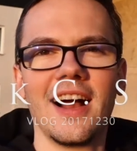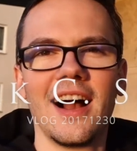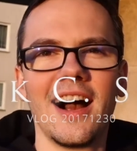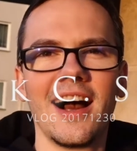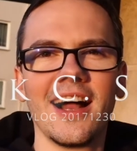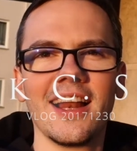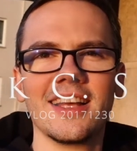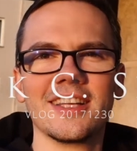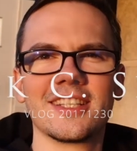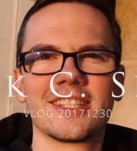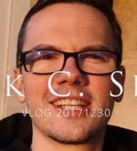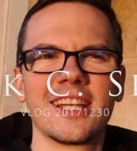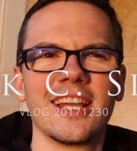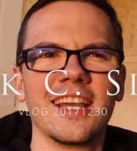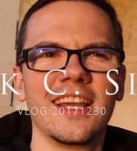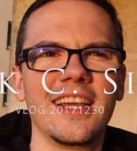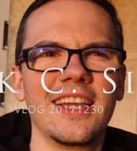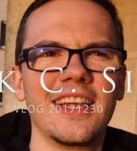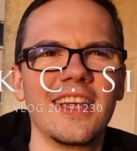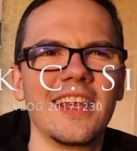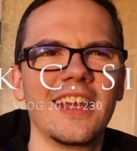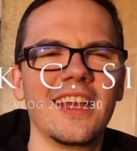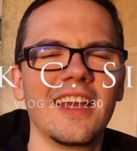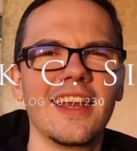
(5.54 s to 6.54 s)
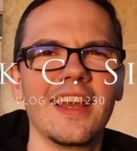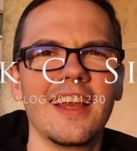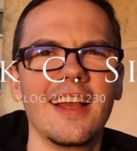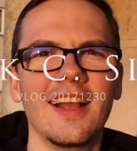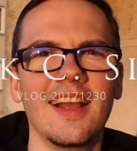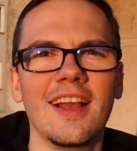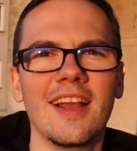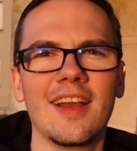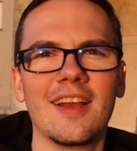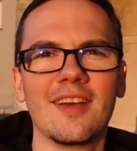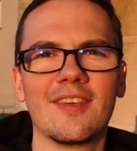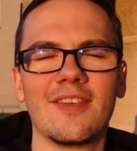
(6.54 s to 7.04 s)
Ależ
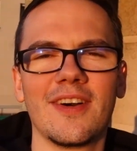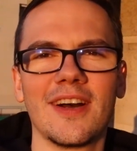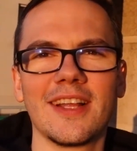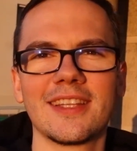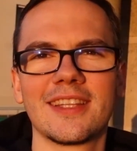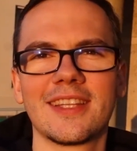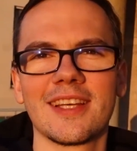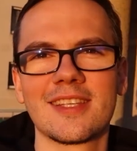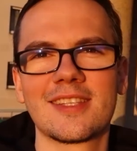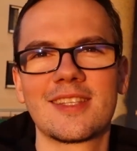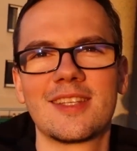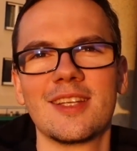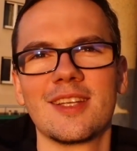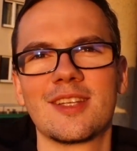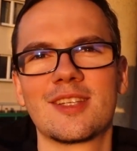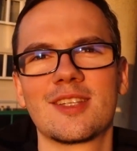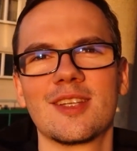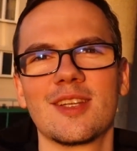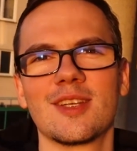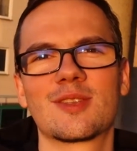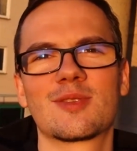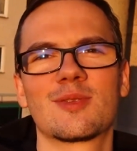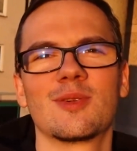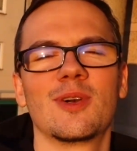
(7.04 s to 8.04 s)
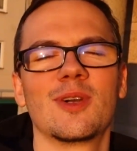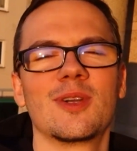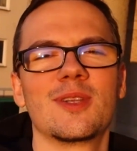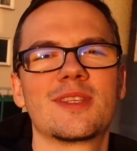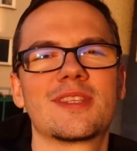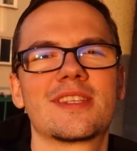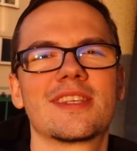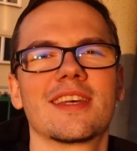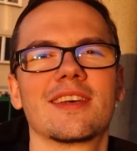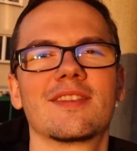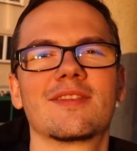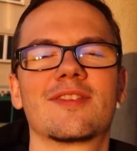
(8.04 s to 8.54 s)
fantastyczne
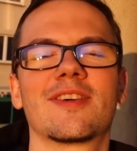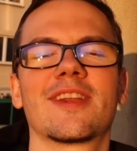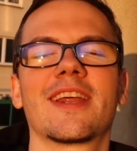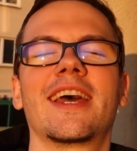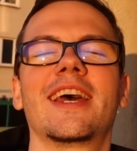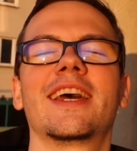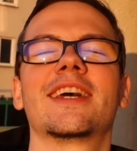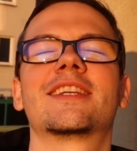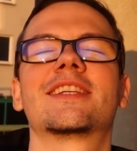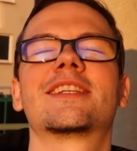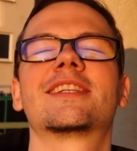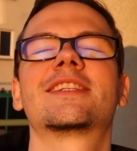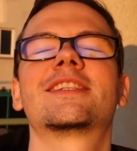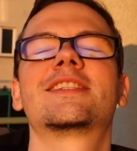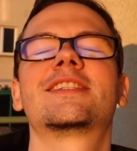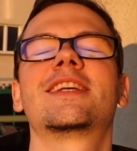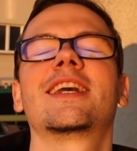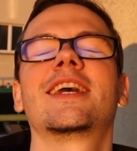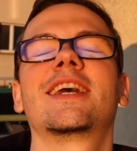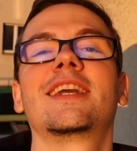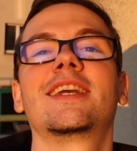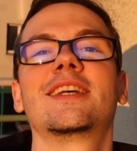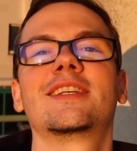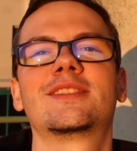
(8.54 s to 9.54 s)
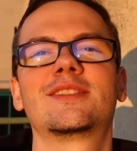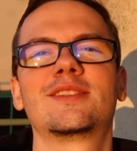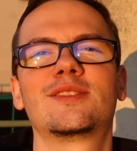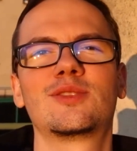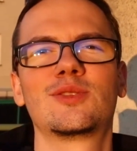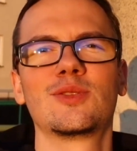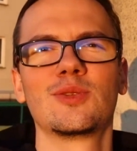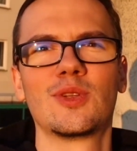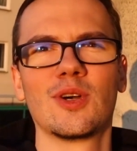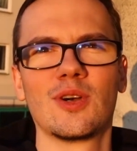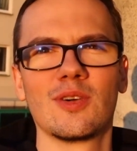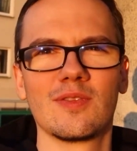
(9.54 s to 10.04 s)
słońce. Wreszcie jest
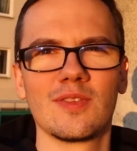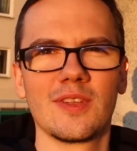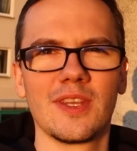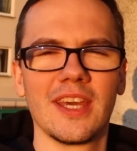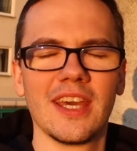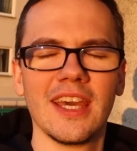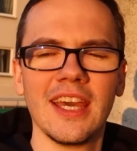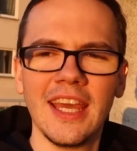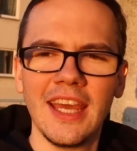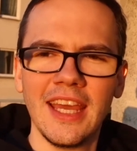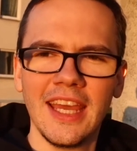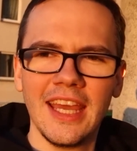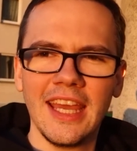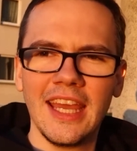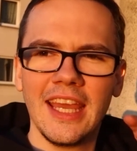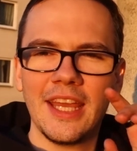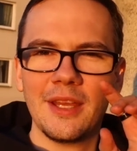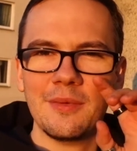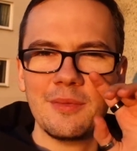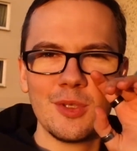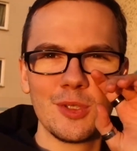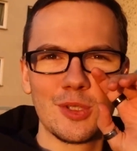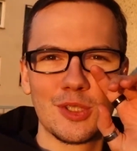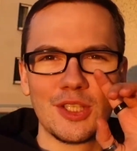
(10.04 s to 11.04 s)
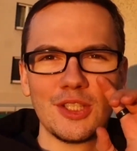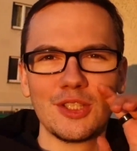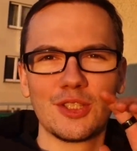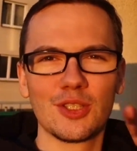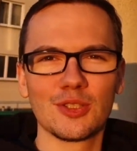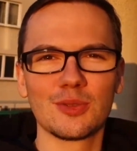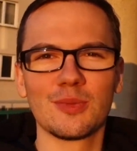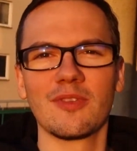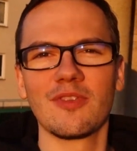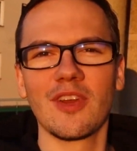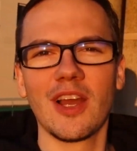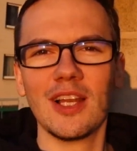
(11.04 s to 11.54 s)
cudownie. My już kiedyś
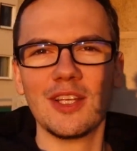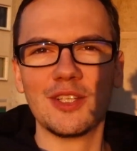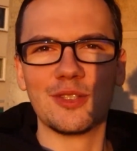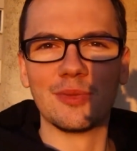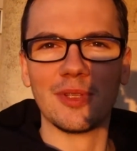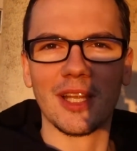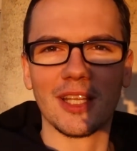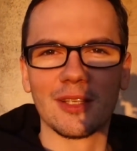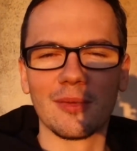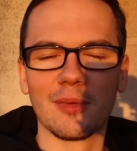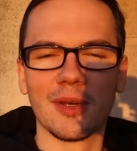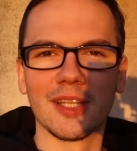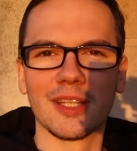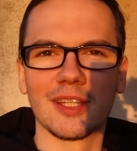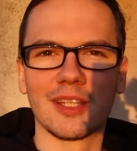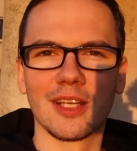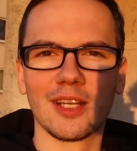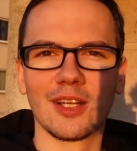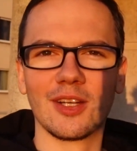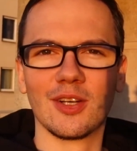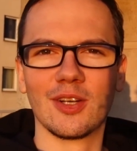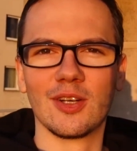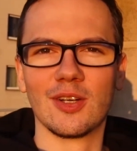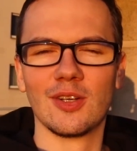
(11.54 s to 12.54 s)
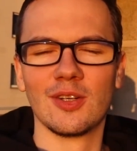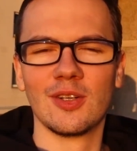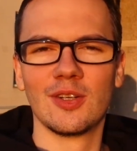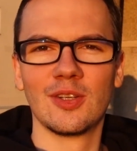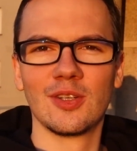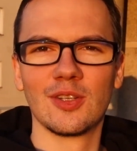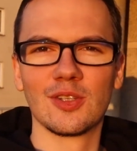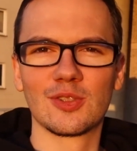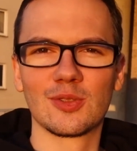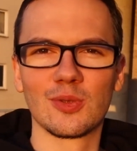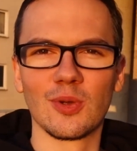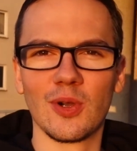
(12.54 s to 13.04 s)
rozmawialiśmy na temat tego
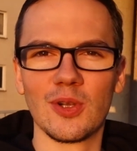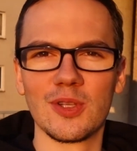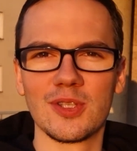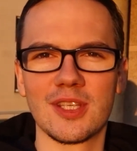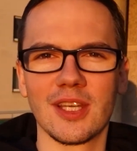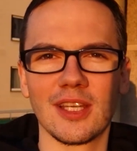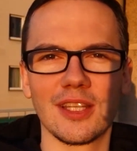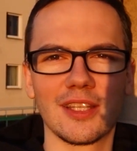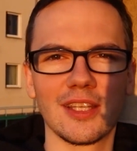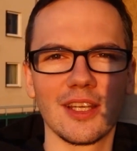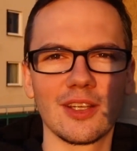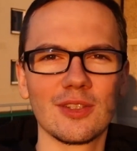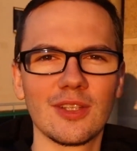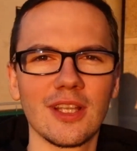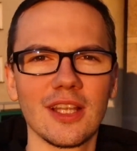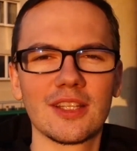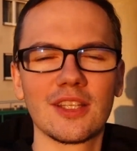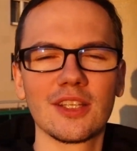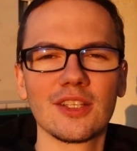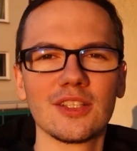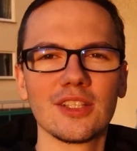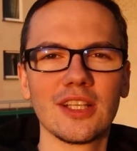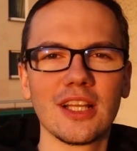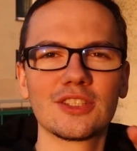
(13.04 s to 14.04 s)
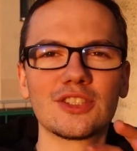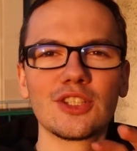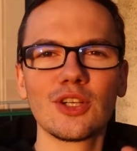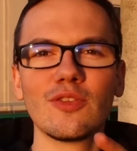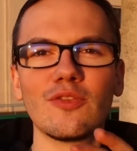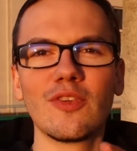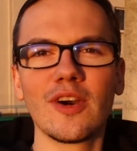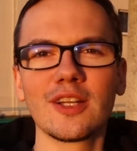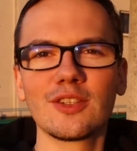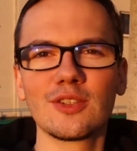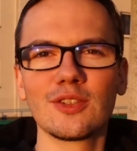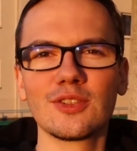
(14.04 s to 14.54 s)
słońca i tego,
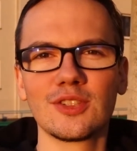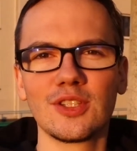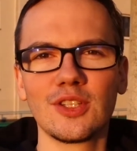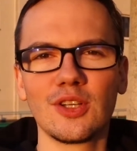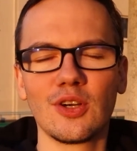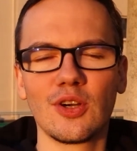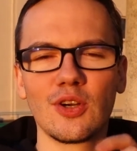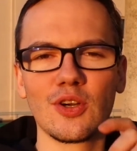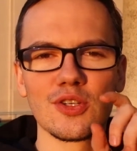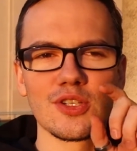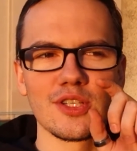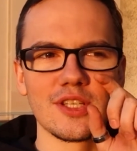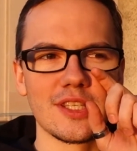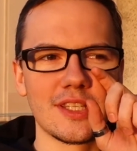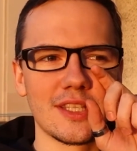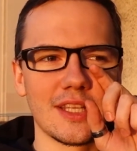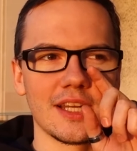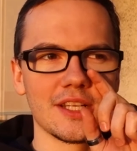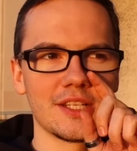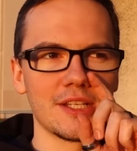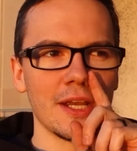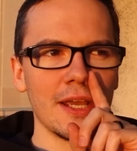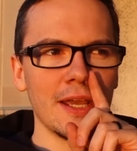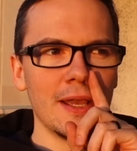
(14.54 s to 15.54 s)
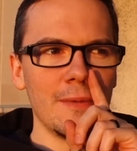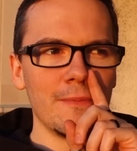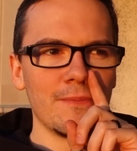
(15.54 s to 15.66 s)
dlaczego warto z niego korzystać.